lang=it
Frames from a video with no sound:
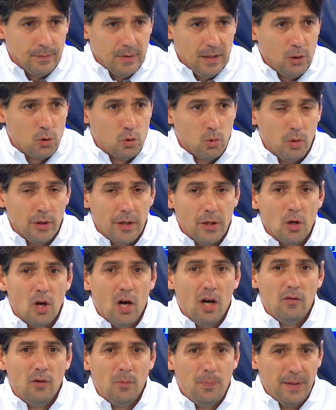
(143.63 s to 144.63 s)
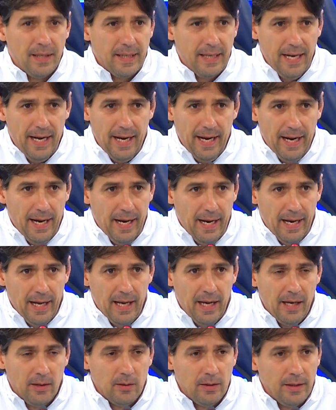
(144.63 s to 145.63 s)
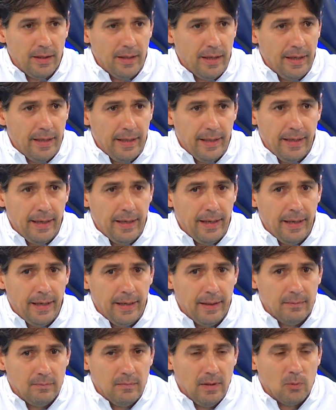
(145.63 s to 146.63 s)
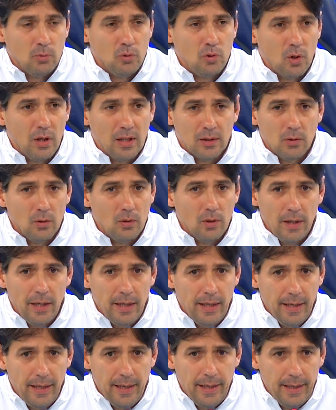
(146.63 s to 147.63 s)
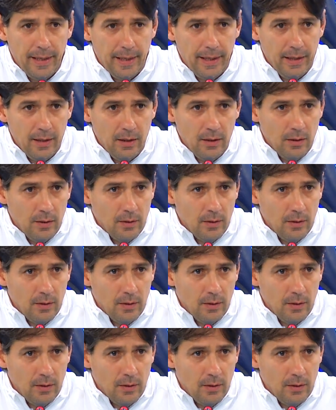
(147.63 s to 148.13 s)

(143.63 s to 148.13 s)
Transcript: il suo rinnovo perché è, è un giocatore